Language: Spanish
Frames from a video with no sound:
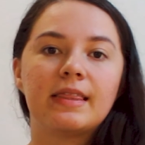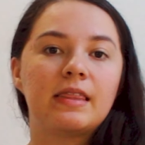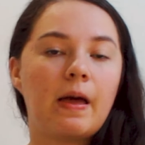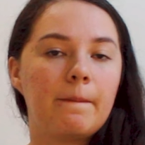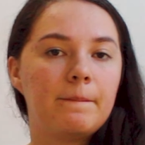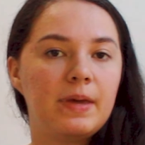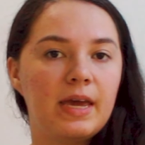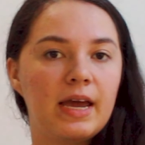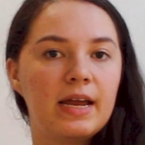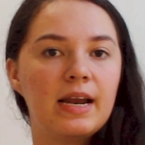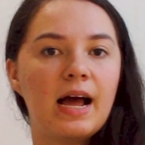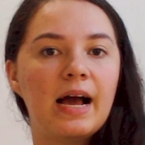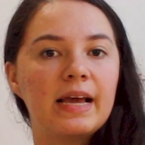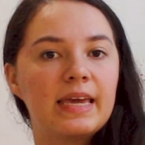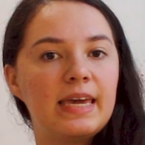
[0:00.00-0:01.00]
También
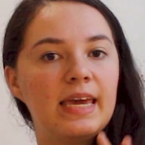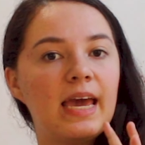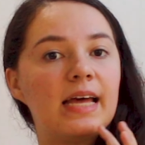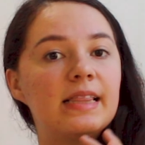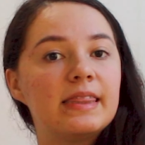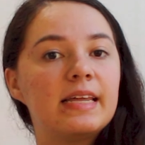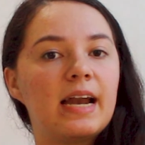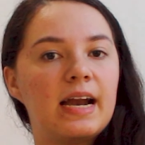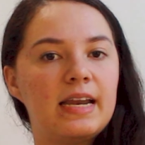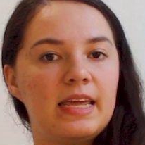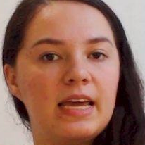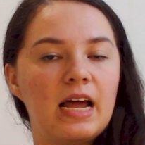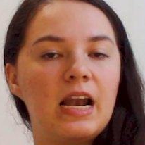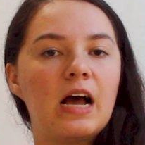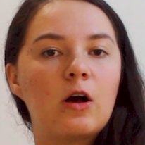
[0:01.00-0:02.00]
aquí
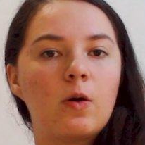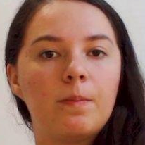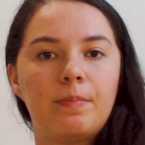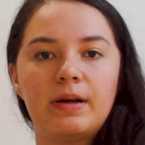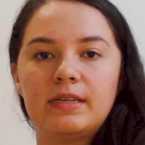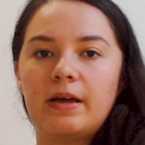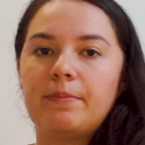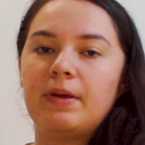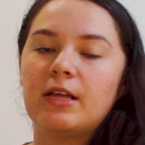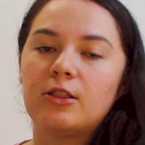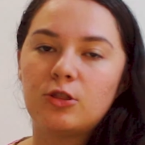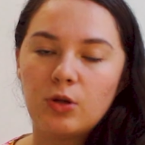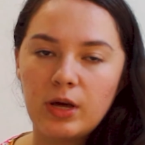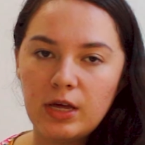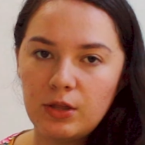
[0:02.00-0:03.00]
entraría el
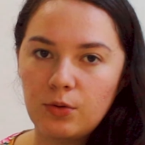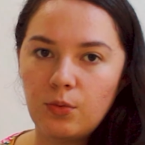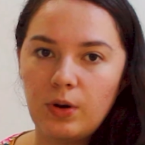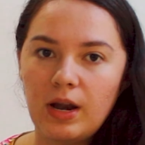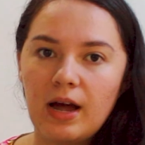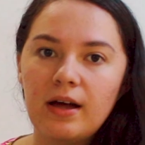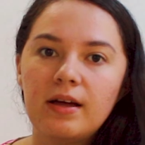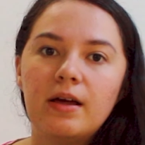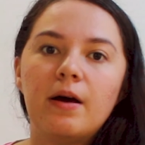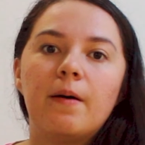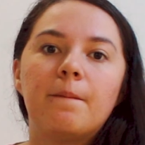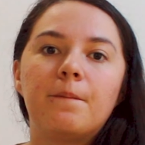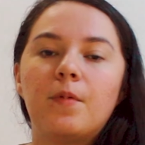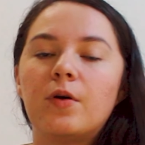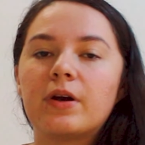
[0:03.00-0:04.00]
acompañamiento de Dula,
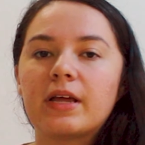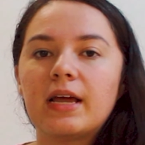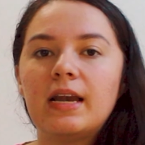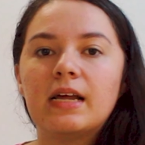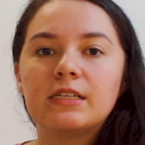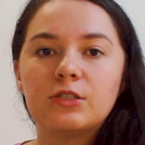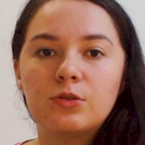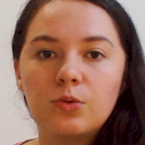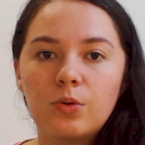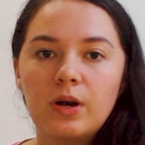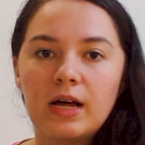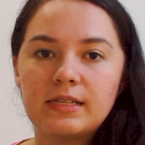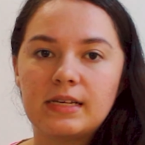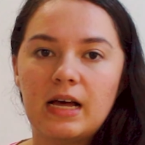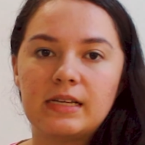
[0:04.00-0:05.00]
porque las
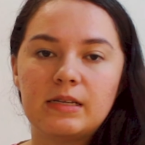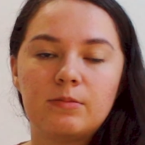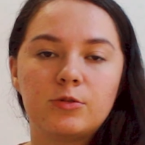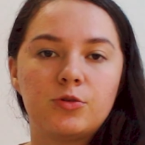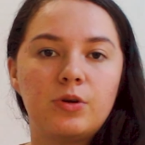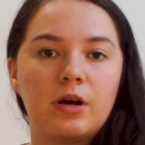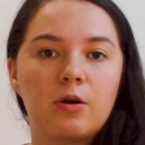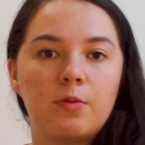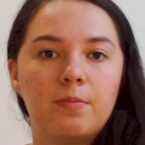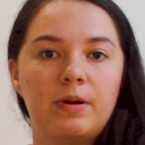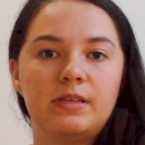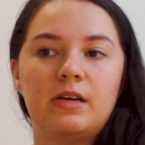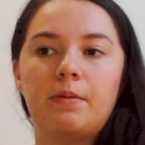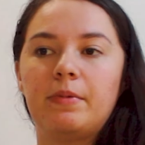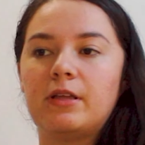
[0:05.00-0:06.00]
Dulas hacemos un
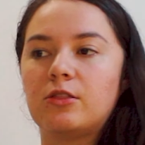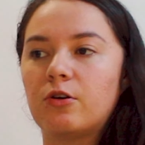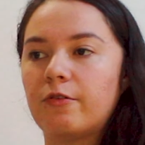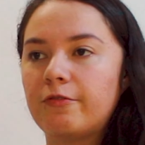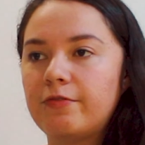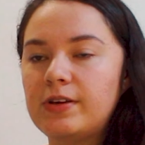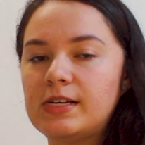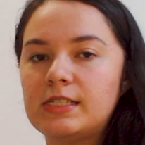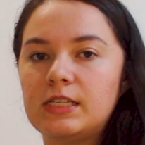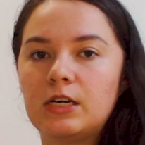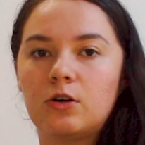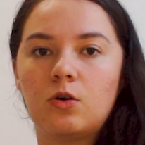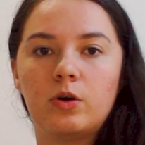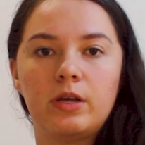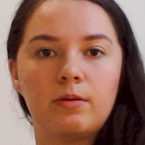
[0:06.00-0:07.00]
acompañamiento
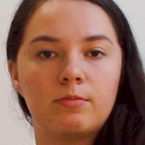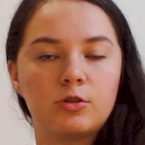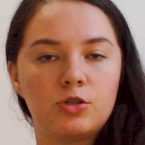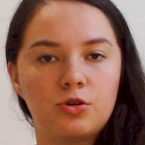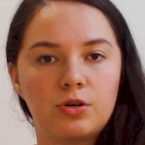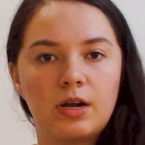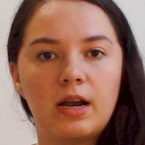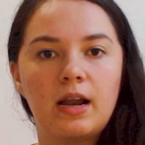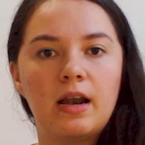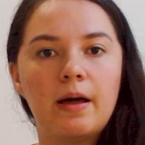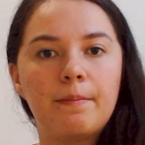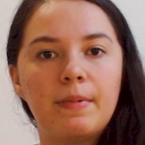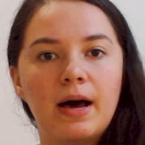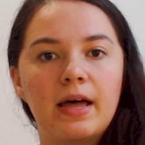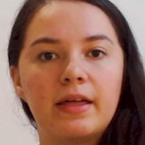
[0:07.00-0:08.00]
físico y emocional a
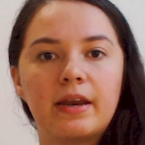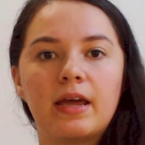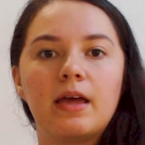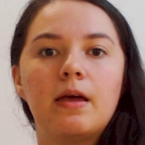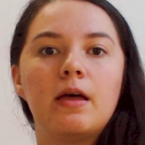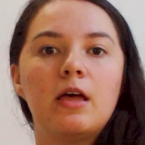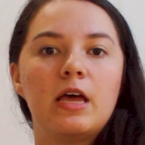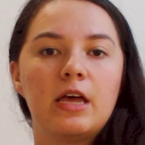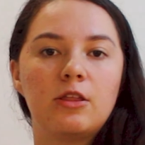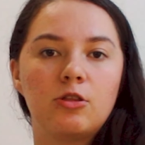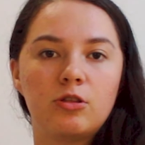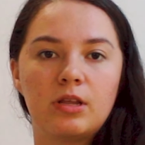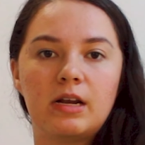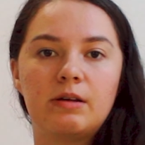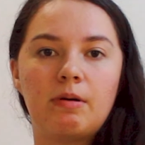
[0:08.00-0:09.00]
la madre, en
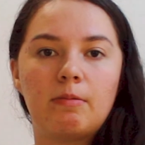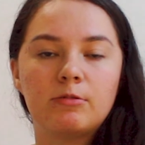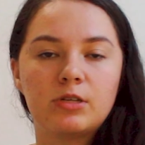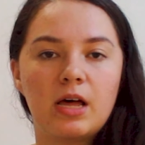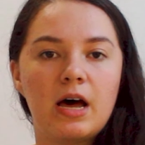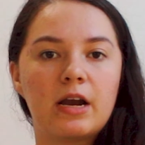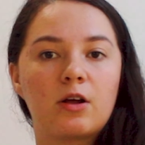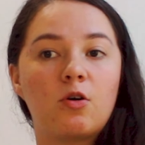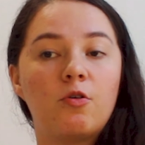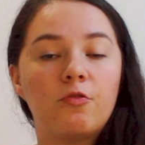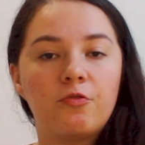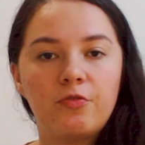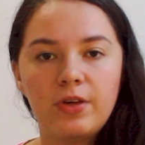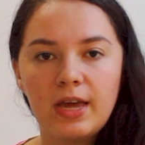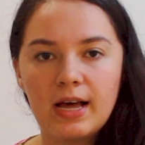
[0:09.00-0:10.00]
donde le vamos a dar
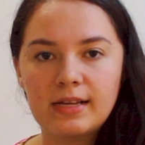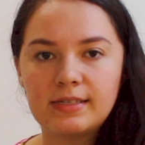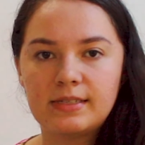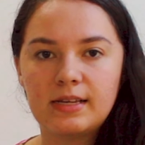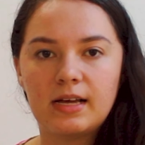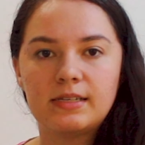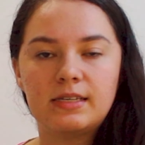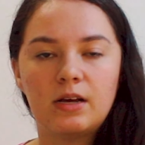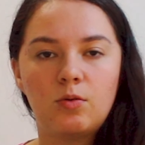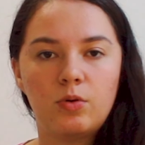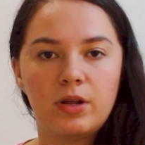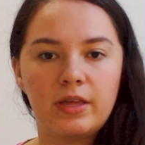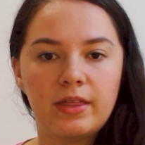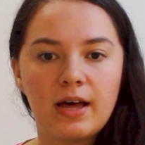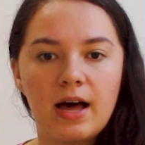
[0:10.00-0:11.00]
confianza,
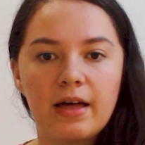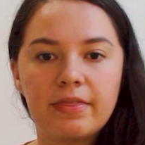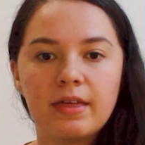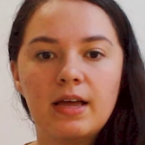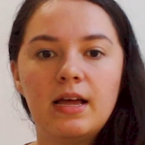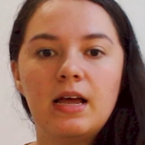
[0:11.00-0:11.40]
seguridad,